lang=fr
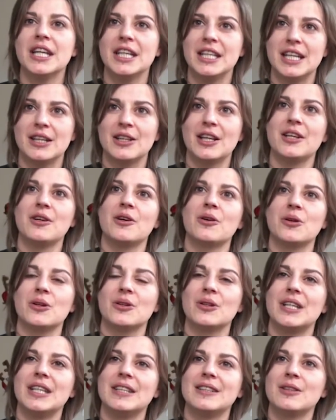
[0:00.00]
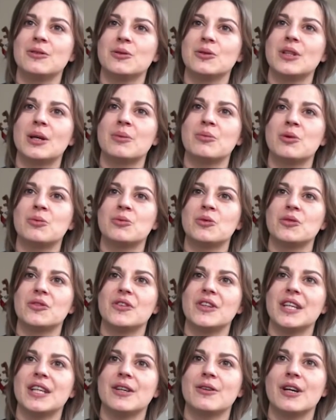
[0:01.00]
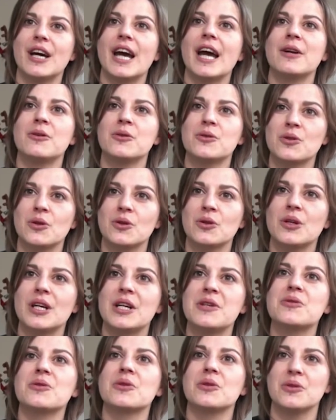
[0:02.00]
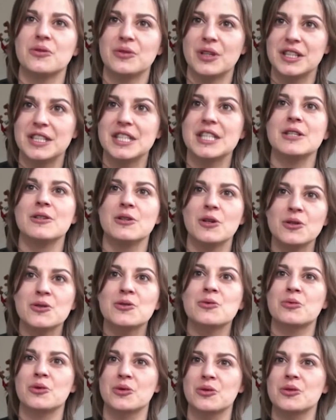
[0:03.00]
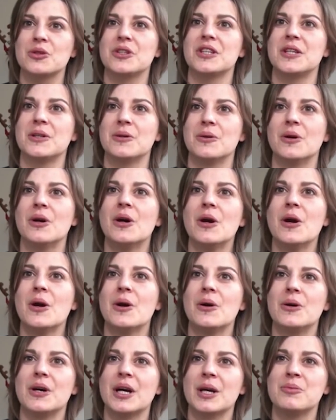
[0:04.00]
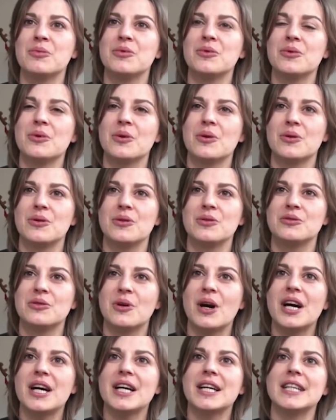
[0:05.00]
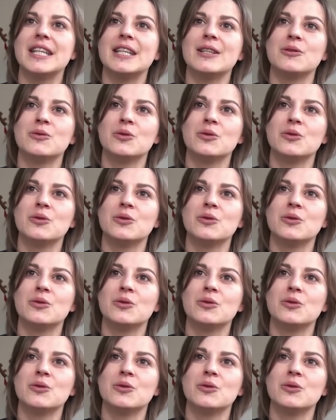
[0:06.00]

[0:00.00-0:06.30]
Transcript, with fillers: Il a d'ailleurs été notamment monté à Los Angeles sur le Fête Los, pour ceux qui auraient pu le voir. Et